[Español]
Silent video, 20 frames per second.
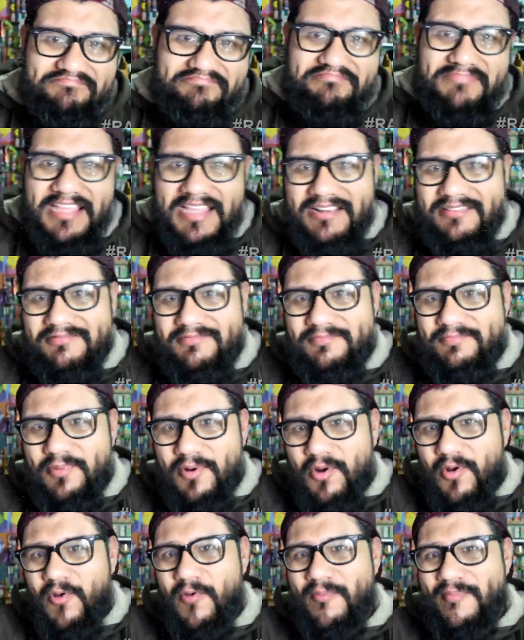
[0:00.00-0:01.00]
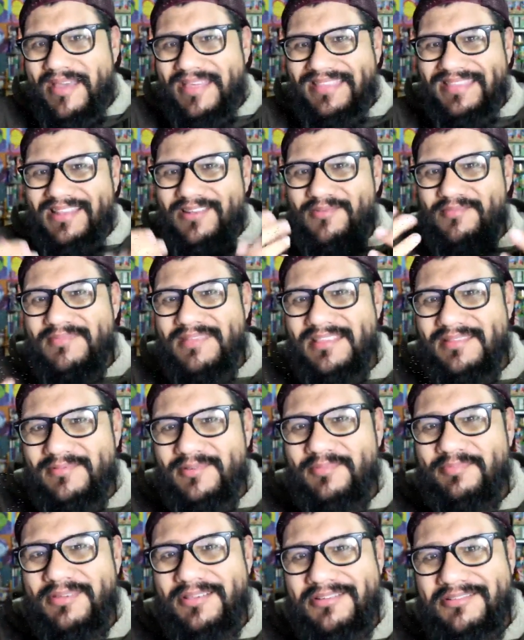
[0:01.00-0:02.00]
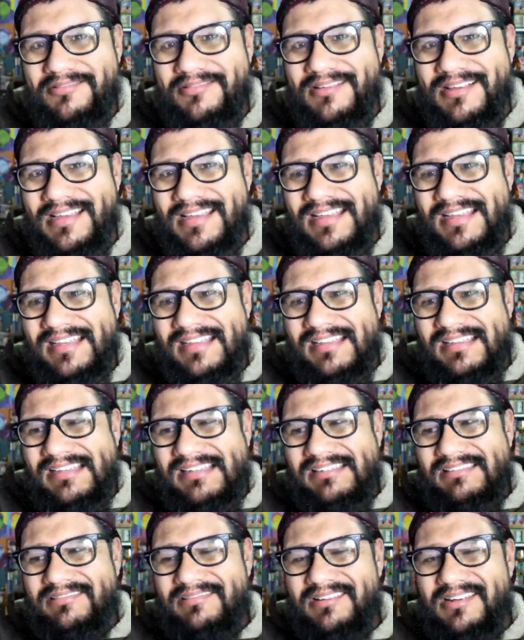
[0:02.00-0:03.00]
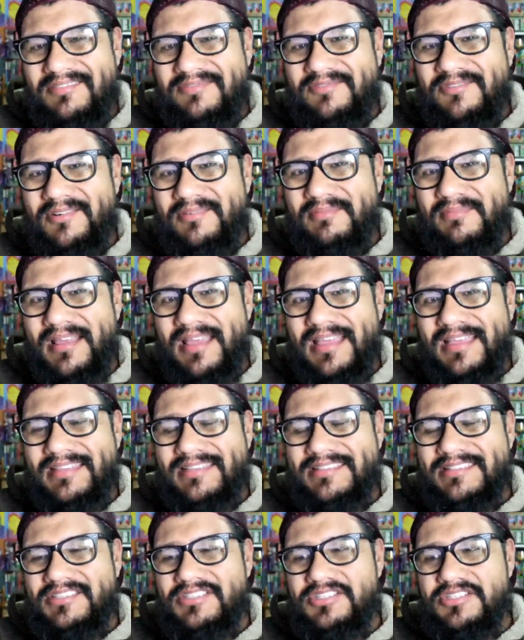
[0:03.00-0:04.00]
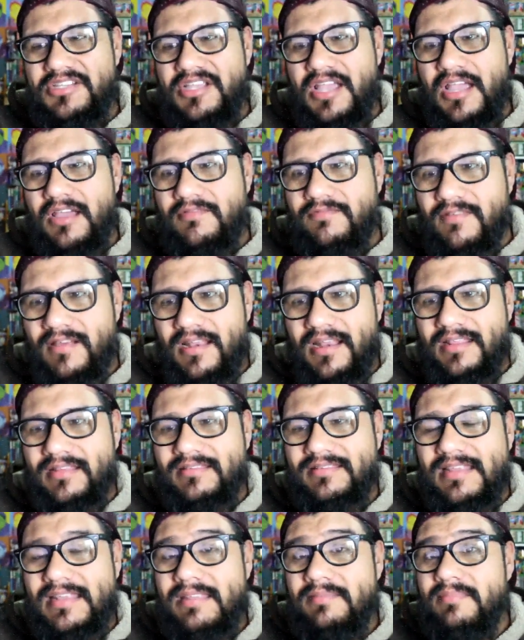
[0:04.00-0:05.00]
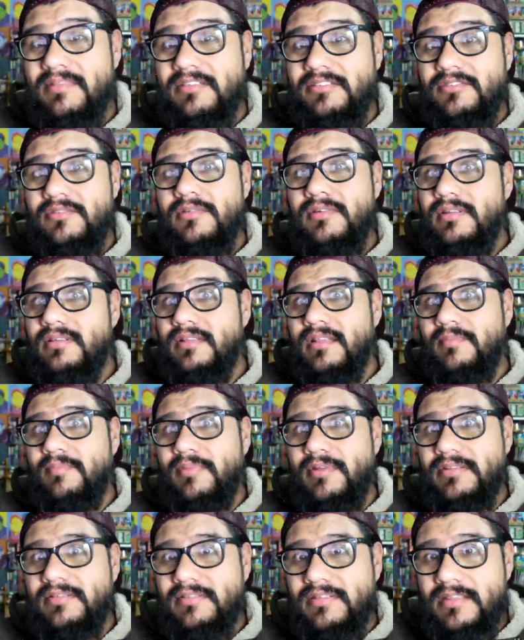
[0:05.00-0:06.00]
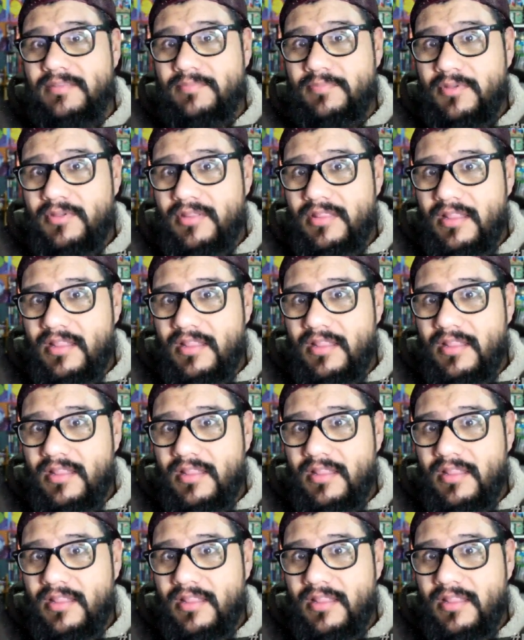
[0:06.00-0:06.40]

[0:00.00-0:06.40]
ver un poco más de lo mismo, pero de una forma chafa. Las animaciones del principio y